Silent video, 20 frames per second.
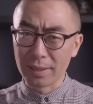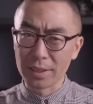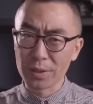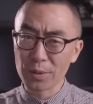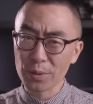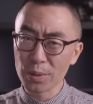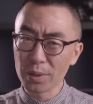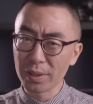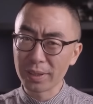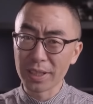
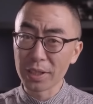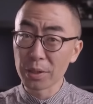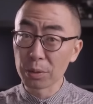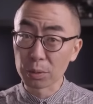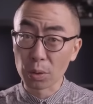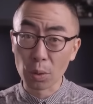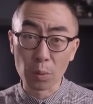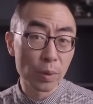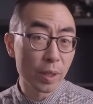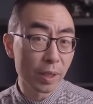你说能
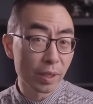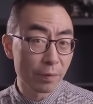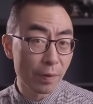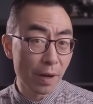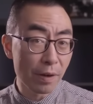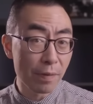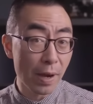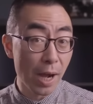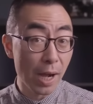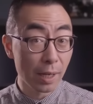用同样的
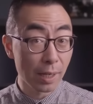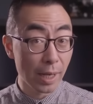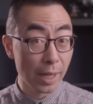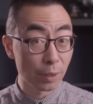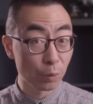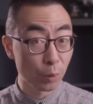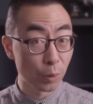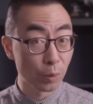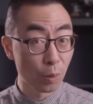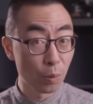方法
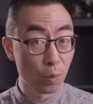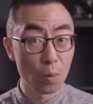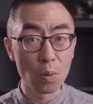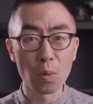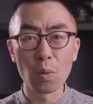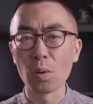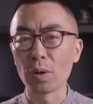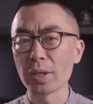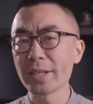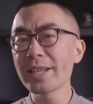来推动
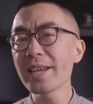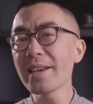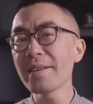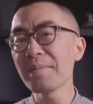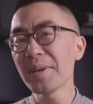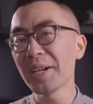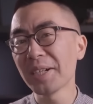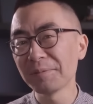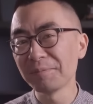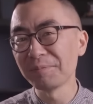火
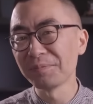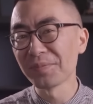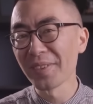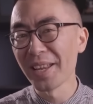箭吗？